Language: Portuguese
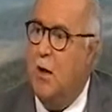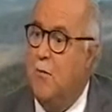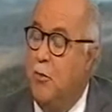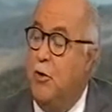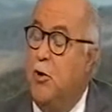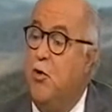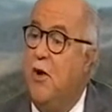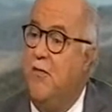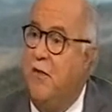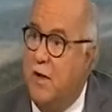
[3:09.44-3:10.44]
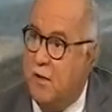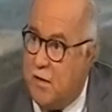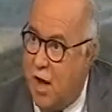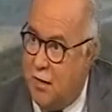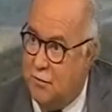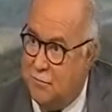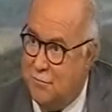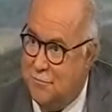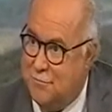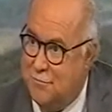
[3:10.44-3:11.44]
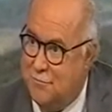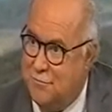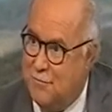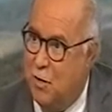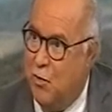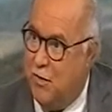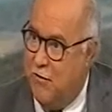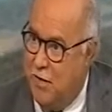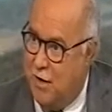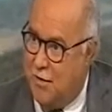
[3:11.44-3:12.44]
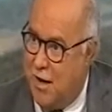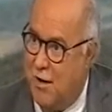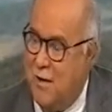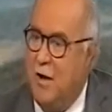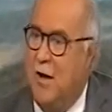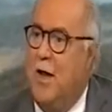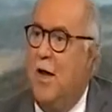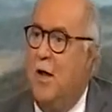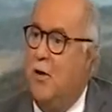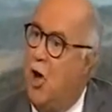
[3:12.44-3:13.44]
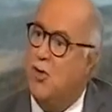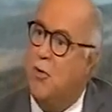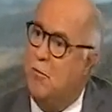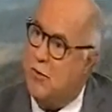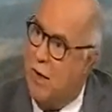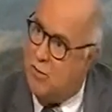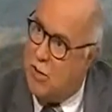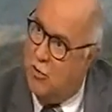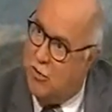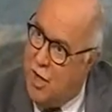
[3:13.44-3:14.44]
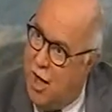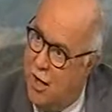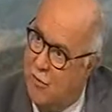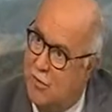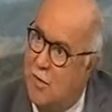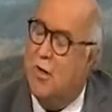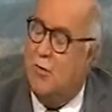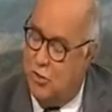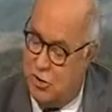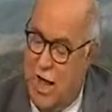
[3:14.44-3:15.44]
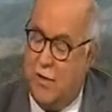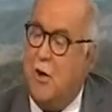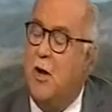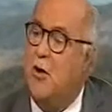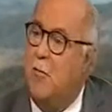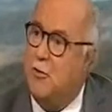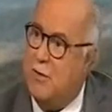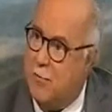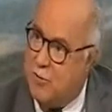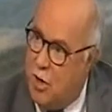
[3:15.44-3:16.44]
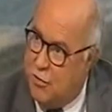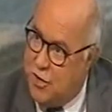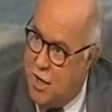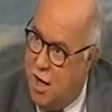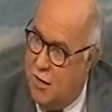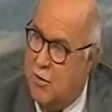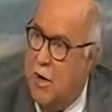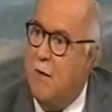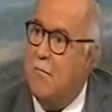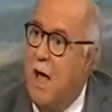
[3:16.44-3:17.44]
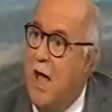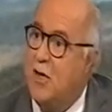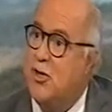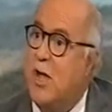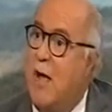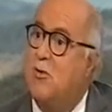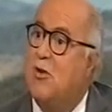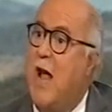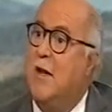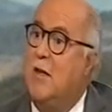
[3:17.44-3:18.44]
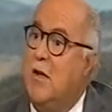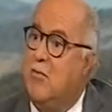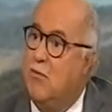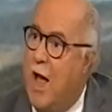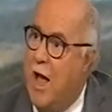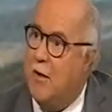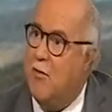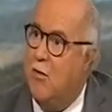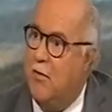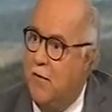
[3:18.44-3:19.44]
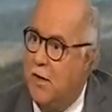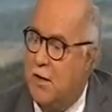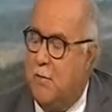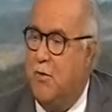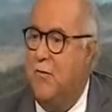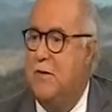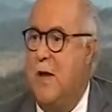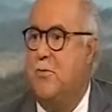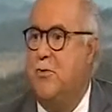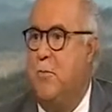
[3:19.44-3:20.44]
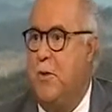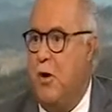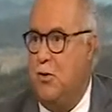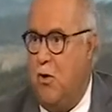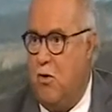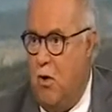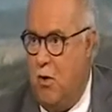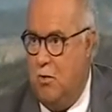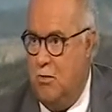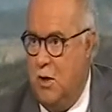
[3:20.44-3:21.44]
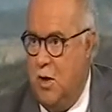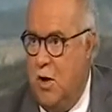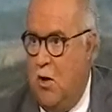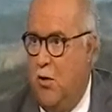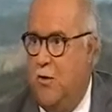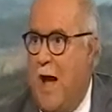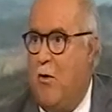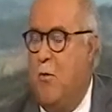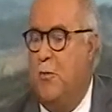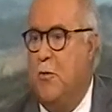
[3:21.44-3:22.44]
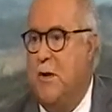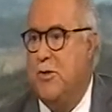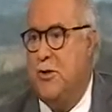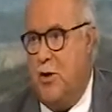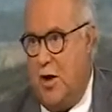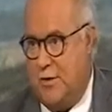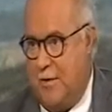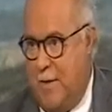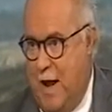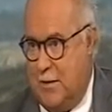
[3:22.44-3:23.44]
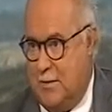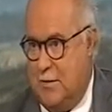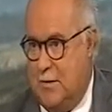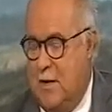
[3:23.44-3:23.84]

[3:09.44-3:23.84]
porque o Revita, o Revita eh, nós não pusemos lá o dinheiro. Do Estado. do Estado. Não pusemos lá o dinheiro, mas estamos a articular com Revita, porque fizemos um protocolo onde há compromissos da nossa parte.